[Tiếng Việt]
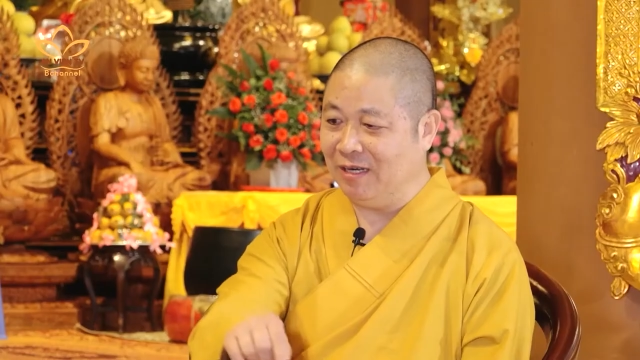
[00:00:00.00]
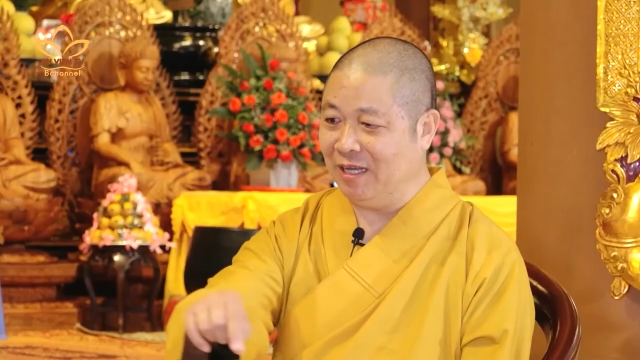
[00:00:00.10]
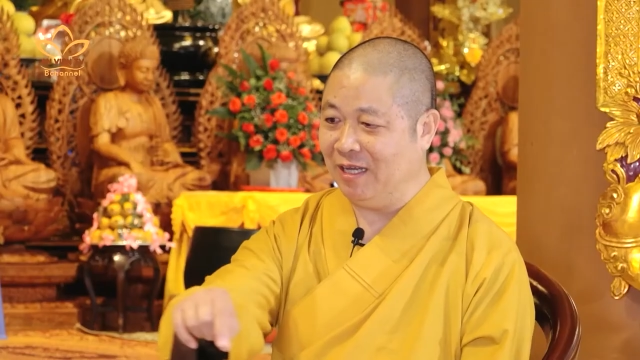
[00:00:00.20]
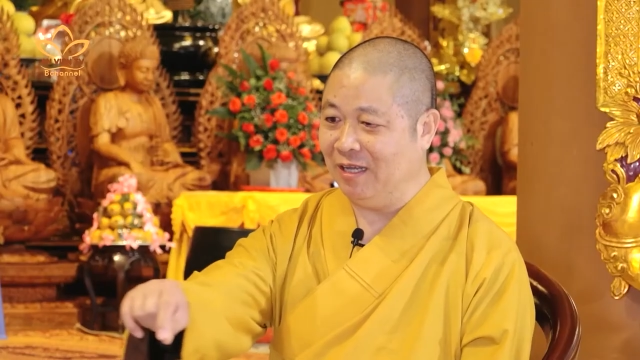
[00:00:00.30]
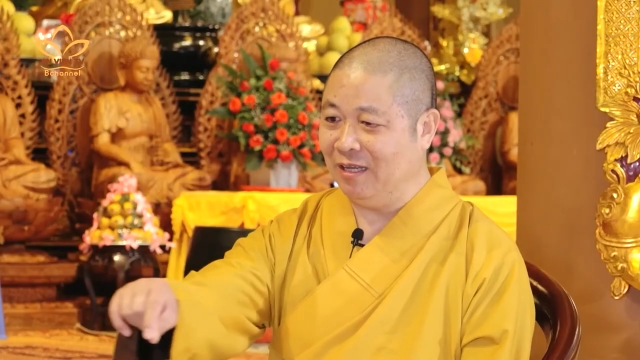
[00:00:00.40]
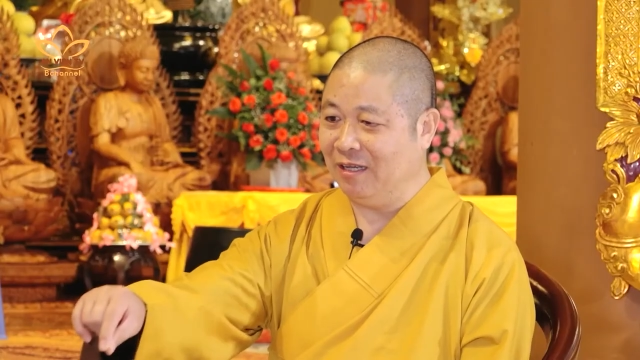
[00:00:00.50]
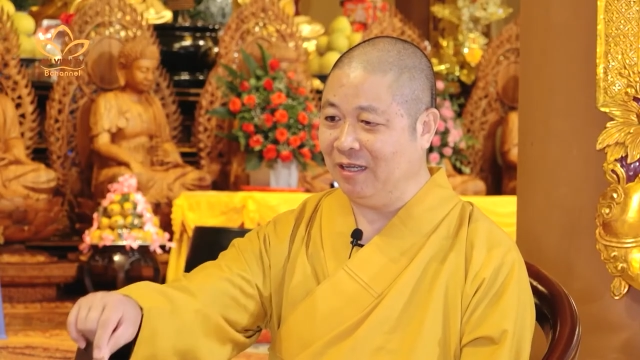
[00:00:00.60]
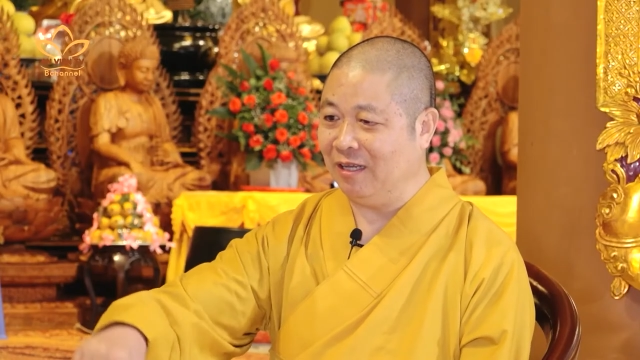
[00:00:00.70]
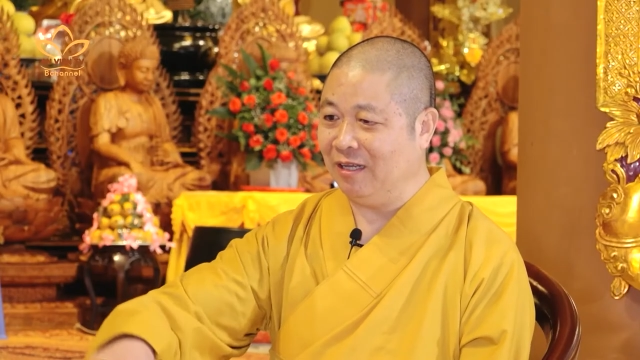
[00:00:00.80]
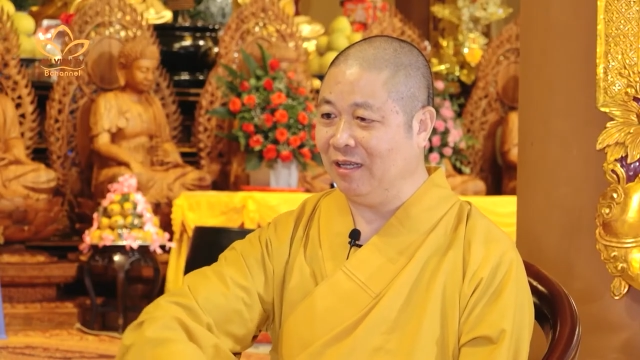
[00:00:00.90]
đi như
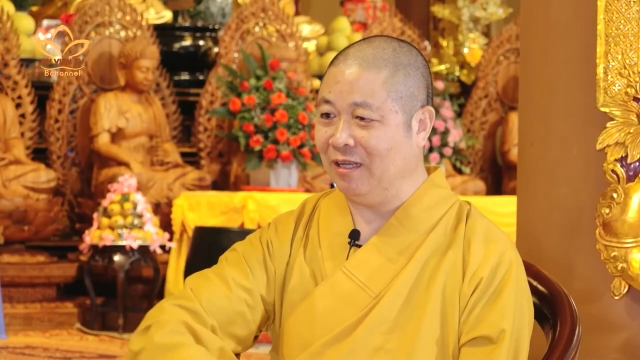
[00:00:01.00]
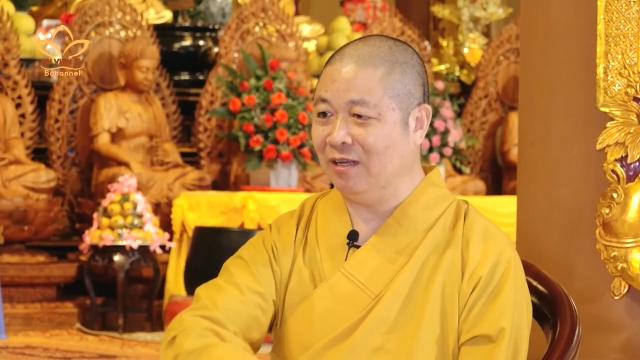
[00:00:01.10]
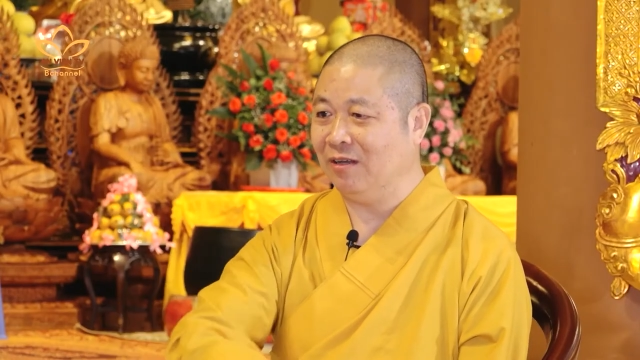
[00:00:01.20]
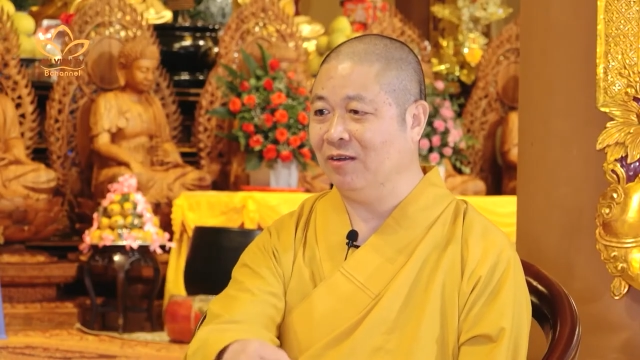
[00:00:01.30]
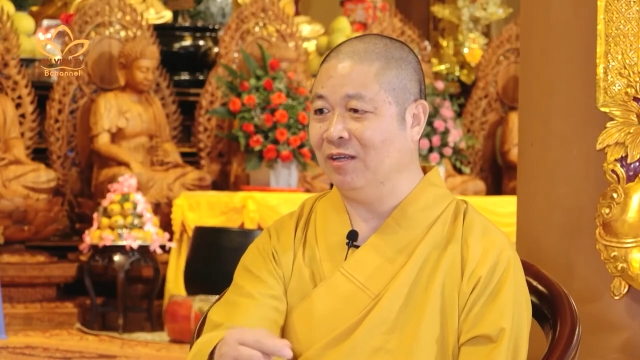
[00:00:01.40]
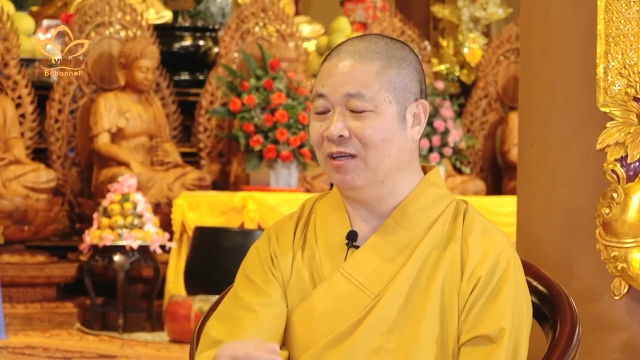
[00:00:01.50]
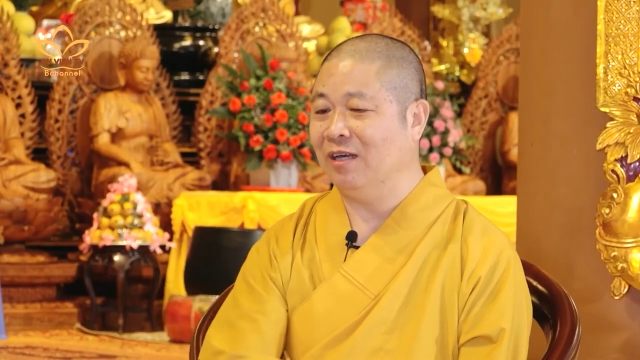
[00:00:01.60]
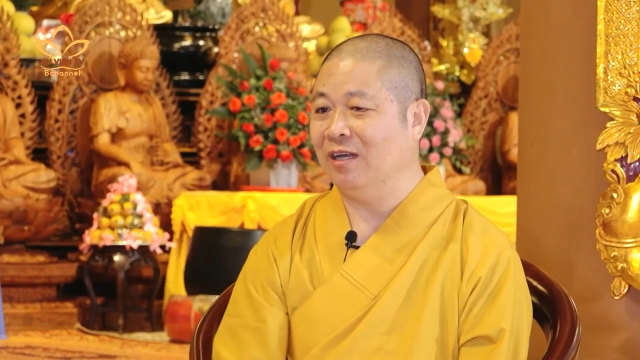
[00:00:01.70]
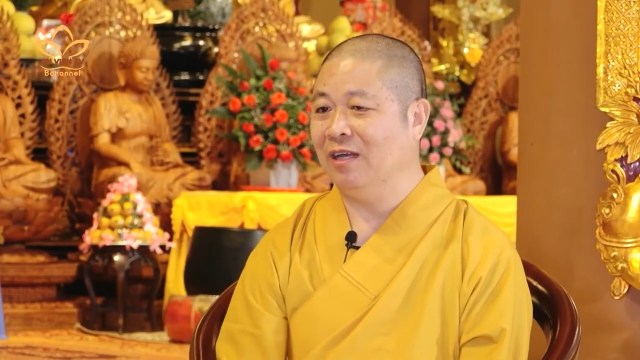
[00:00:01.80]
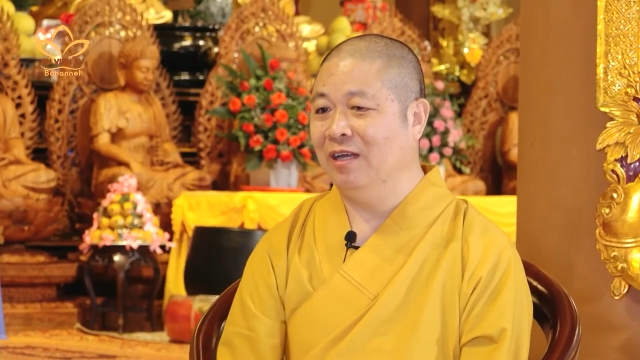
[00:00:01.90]
thế thì coi như
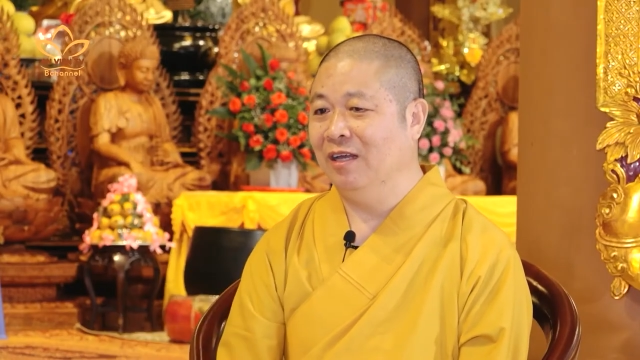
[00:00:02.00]
là